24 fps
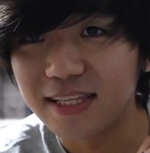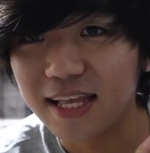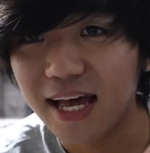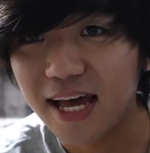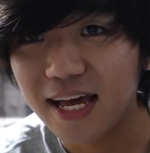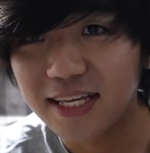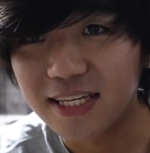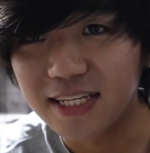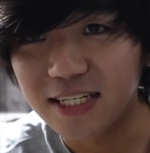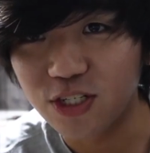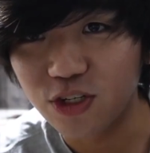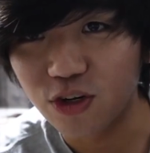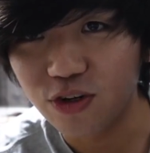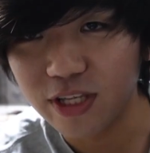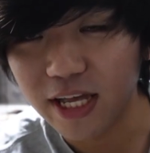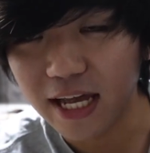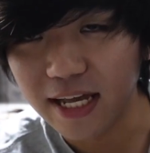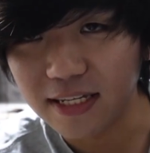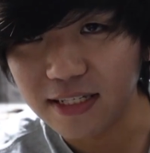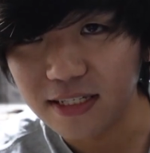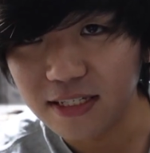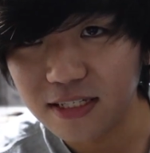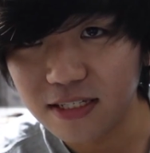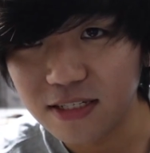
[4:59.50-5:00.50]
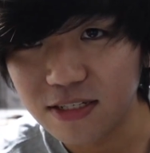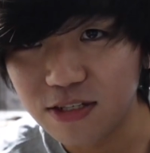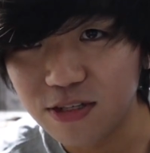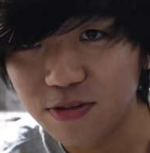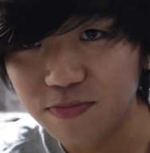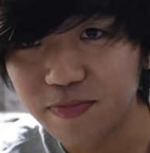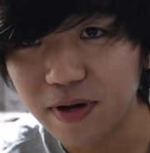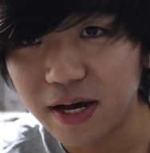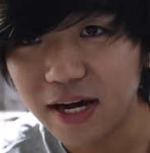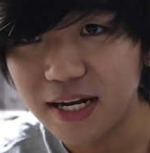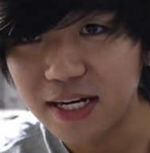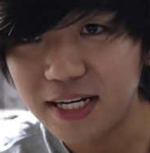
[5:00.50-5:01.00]
ナイキ初代
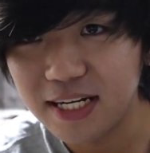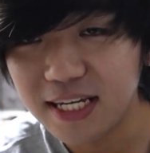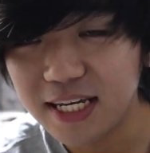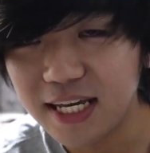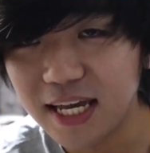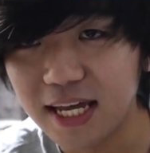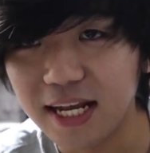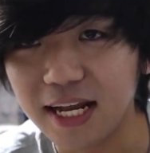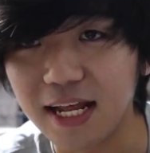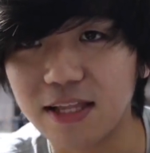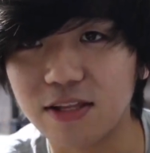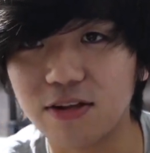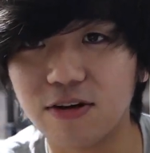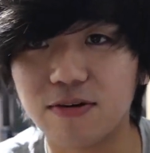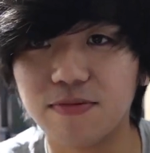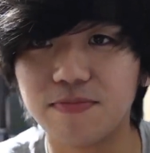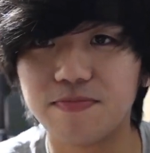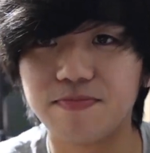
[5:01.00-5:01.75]
スーパーリゲラの